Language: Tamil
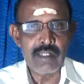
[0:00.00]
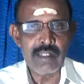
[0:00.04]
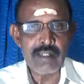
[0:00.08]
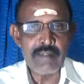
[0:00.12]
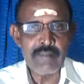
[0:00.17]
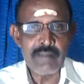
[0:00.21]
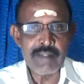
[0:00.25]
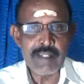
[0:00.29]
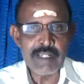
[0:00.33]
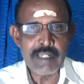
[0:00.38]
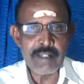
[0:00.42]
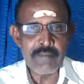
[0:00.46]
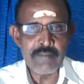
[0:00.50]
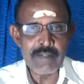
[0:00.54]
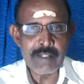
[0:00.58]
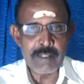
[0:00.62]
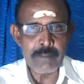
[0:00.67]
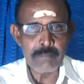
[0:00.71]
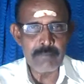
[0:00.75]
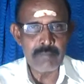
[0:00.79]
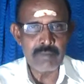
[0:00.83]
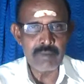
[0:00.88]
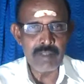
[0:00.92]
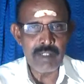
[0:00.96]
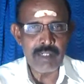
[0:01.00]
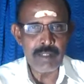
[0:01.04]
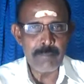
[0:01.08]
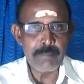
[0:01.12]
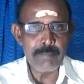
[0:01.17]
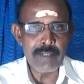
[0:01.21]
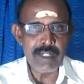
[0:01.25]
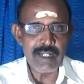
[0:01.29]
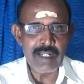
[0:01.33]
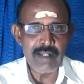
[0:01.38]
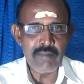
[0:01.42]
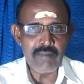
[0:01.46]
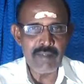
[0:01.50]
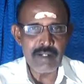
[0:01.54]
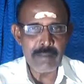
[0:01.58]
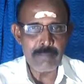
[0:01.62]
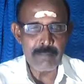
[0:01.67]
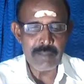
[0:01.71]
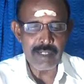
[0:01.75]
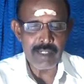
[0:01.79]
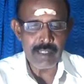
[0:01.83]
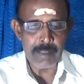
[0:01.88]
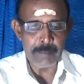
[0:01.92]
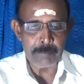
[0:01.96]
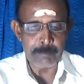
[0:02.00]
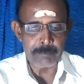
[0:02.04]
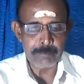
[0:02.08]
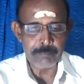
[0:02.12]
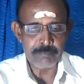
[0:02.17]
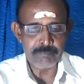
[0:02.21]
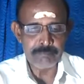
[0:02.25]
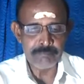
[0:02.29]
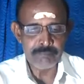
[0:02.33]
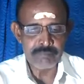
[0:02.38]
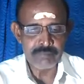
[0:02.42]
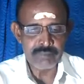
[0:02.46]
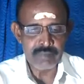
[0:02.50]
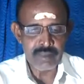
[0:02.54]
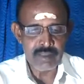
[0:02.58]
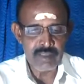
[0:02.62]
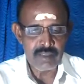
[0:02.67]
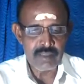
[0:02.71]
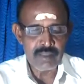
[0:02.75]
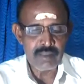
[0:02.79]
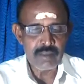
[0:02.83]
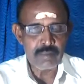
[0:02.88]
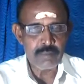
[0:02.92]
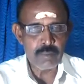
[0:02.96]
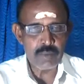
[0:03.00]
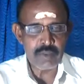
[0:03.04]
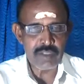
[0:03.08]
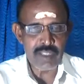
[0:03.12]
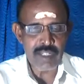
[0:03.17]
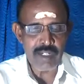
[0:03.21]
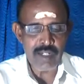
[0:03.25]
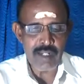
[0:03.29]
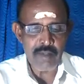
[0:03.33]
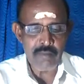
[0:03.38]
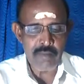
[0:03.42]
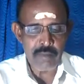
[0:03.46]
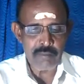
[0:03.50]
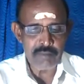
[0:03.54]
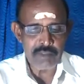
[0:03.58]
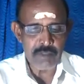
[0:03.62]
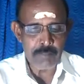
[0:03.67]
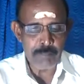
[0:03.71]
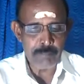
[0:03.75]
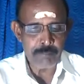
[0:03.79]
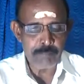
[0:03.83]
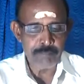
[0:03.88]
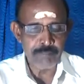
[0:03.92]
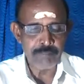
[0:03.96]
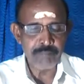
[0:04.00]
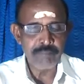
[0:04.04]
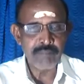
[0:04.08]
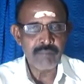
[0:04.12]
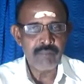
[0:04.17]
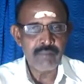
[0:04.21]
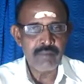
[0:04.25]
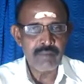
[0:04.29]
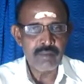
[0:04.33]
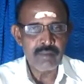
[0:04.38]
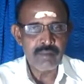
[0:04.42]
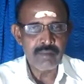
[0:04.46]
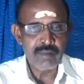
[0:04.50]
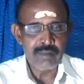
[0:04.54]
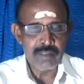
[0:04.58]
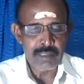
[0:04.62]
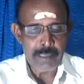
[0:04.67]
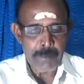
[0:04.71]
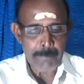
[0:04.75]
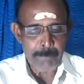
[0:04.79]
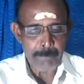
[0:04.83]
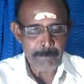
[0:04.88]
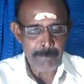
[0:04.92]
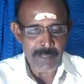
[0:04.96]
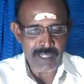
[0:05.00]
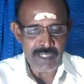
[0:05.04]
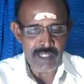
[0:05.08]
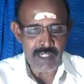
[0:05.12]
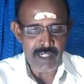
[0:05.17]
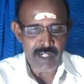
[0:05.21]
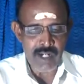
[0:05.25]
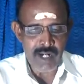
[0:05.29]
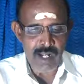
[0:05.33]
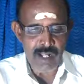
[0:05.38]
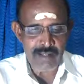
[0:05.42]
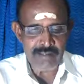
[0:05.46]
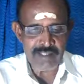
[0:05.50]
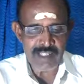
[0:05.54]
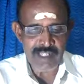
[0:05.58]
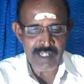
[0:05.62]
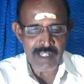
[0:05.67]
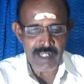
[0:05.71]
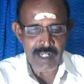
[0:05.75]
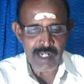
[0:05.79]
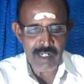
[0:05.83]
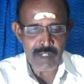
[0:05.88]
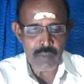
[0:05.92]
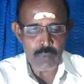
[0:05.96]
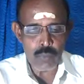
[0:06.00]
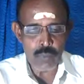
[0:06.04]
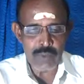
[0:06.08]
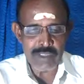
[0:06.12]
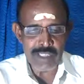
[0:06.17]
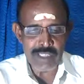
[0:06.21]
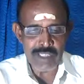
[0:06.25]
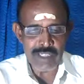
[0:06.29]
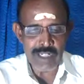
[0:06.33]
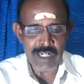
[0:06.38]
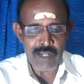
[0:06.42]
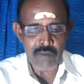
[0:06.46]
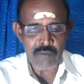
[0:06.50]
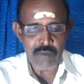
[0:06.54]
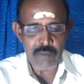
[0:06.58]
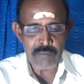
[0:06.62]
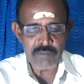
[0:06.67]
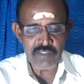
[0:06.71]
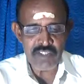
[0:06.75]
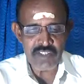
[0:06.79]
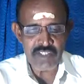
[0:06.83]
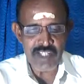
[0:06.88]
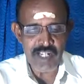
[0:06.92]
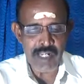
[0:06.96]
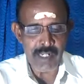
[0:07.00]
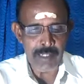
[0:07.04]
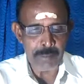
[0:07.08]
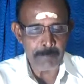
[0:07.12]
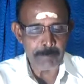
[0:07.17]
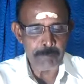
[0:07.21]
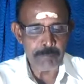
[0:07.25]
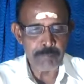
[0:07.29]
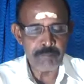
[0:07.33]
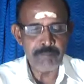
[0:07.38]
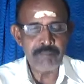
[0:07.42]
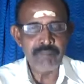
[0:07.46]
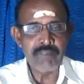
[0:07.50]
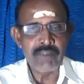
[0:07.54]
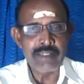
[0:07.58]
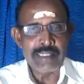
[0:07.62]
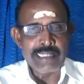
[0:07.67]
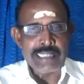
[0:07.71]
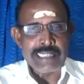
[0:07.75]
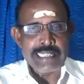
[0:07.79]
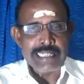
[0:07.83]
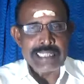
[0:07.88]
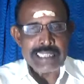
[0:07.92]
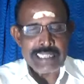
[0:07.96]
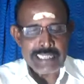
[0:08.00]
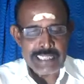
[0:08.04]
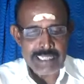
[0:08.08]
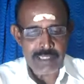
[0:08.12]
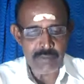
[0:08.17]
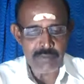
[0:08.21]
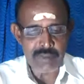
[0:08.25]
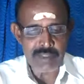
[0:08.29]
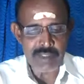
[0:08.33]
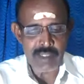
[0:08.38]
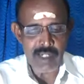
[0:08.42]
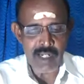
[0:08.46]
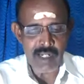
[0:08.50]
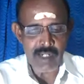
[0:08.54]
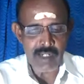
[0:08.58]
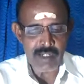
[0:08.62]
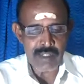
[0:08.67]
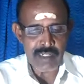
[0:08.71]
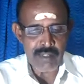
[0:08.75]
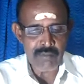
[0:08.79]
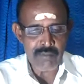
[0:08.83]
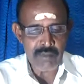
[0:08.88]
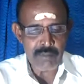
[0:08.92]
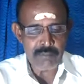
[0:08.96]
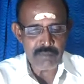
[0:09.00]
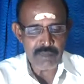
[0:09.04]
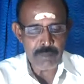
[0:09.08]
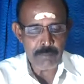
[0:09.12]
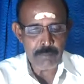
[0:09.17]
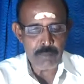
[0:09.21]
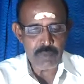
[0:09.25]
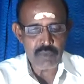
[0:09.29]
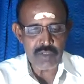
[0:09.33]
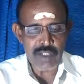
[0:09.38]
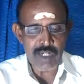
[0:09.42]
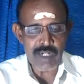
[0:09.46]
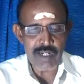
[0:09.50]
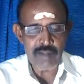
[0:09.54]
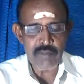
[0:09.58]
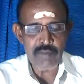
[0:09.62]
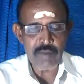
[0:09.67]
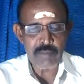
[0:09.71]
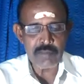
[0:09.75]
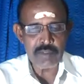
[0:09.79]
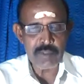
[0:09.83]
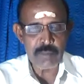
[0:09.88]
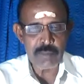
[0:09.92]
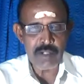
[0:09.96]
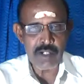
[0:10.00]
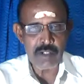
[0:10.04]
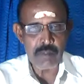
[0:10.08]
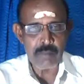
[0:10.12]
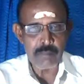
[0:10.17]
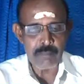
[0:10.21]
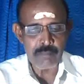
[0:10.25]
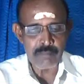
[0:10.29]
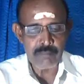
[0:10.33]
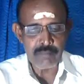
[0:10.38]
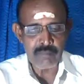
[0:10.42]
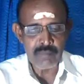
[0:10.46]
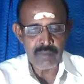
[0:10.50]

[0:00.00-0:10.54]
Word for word: நல்லவே என்ன வேண்டும் நலம் பெருக வளம் பெருக புஷ்கர நவாம்சம் பன்னெண்டு ராசிகளுக்கான நூற்றி எட்டு நவாம்சத்தில் இருபத்தி நாலு நவாம்சம் புஷ்கர நவாம்சமாகும்